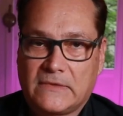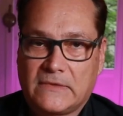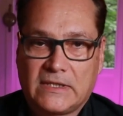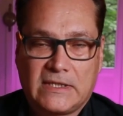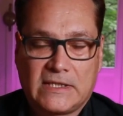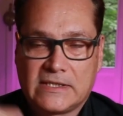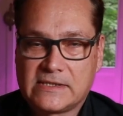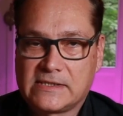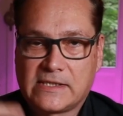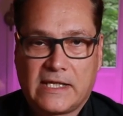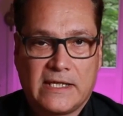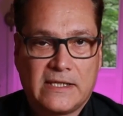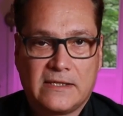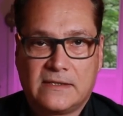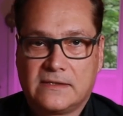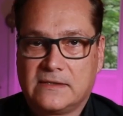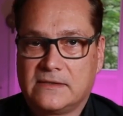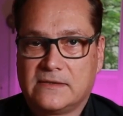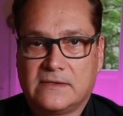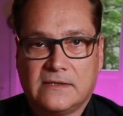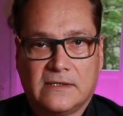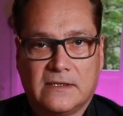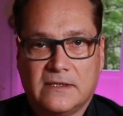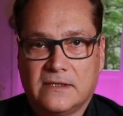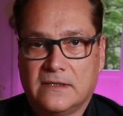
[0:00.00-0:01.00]
Das
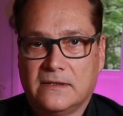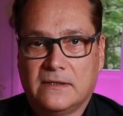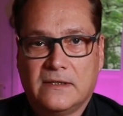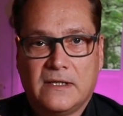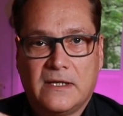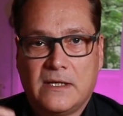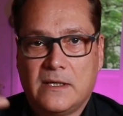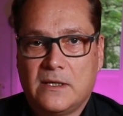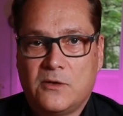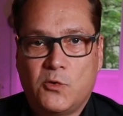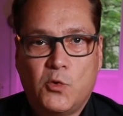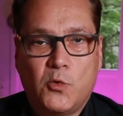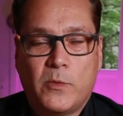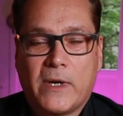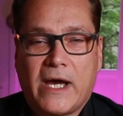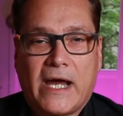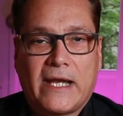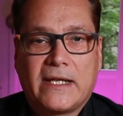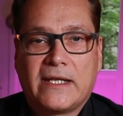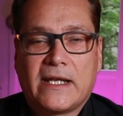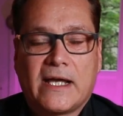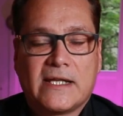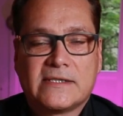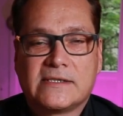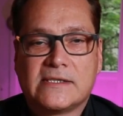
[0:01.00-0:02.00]
geht äh, über
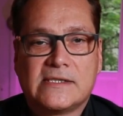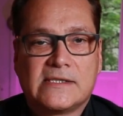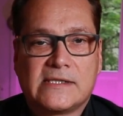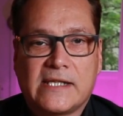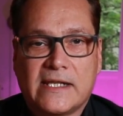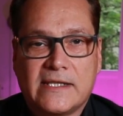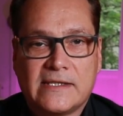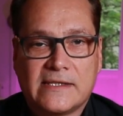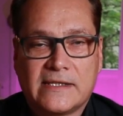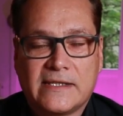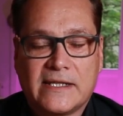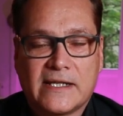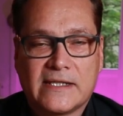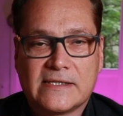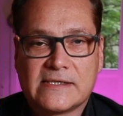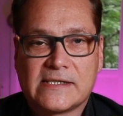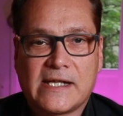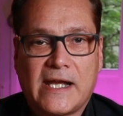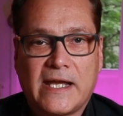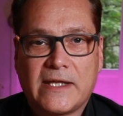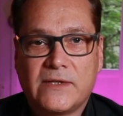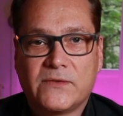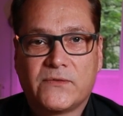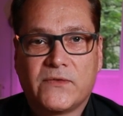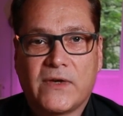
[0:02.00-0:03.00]
einen Assistenten ganz
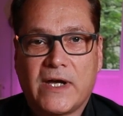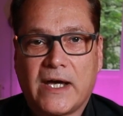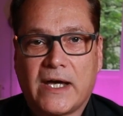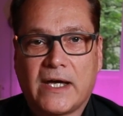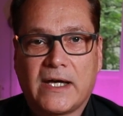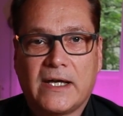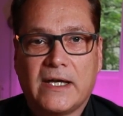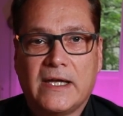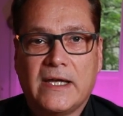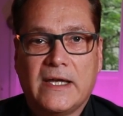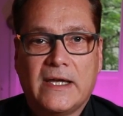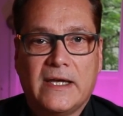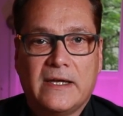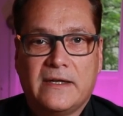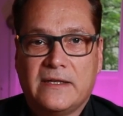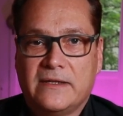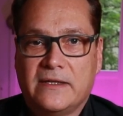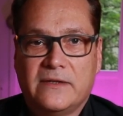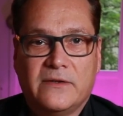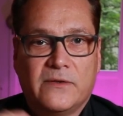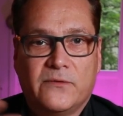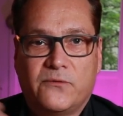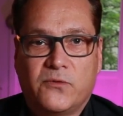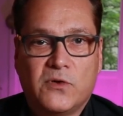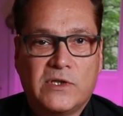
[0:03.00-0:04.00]
einfach,
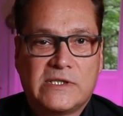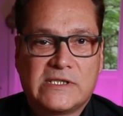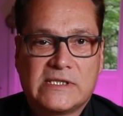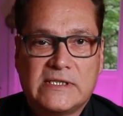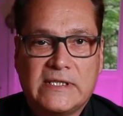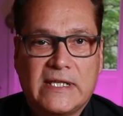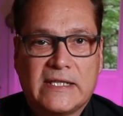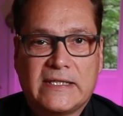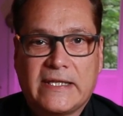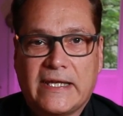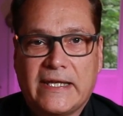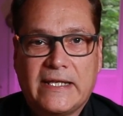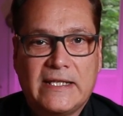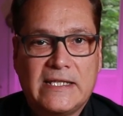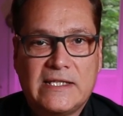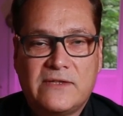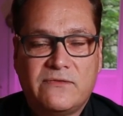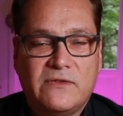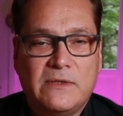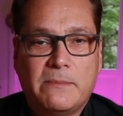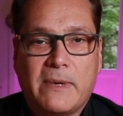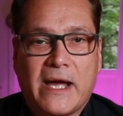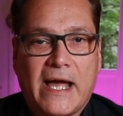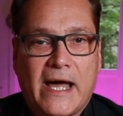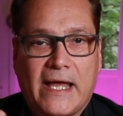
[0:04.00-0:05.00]
äh, funktioniert ähnlich
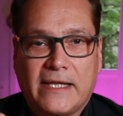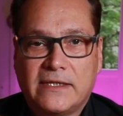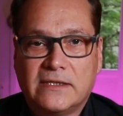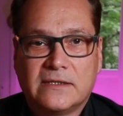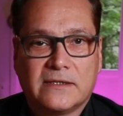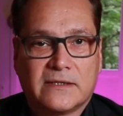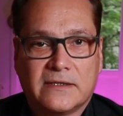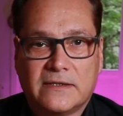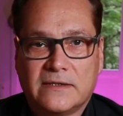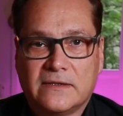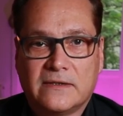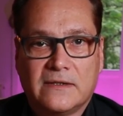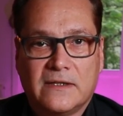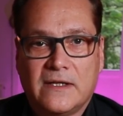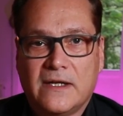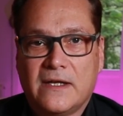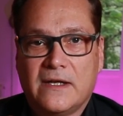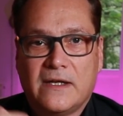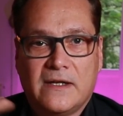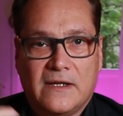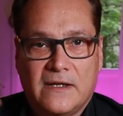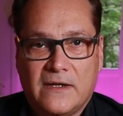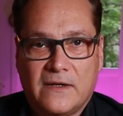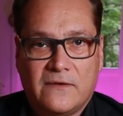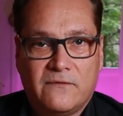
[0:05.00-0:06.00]
wie bei anderen
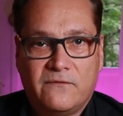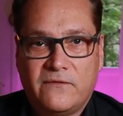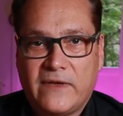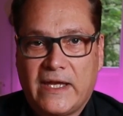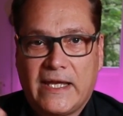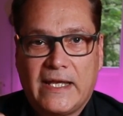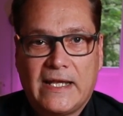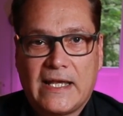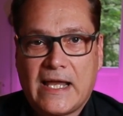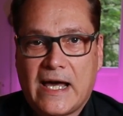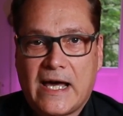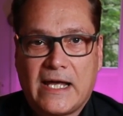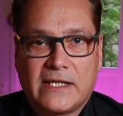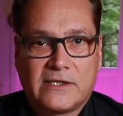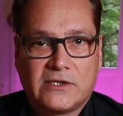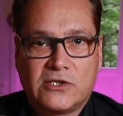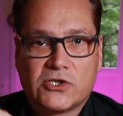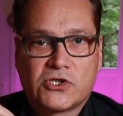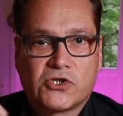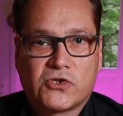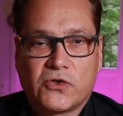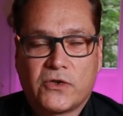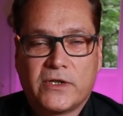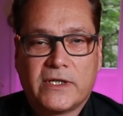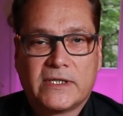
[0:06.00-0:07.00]

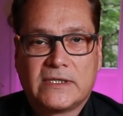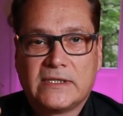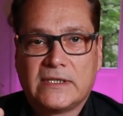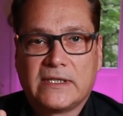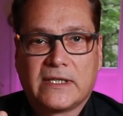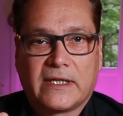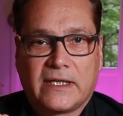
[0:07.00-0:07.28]
WLAN-gesteuerten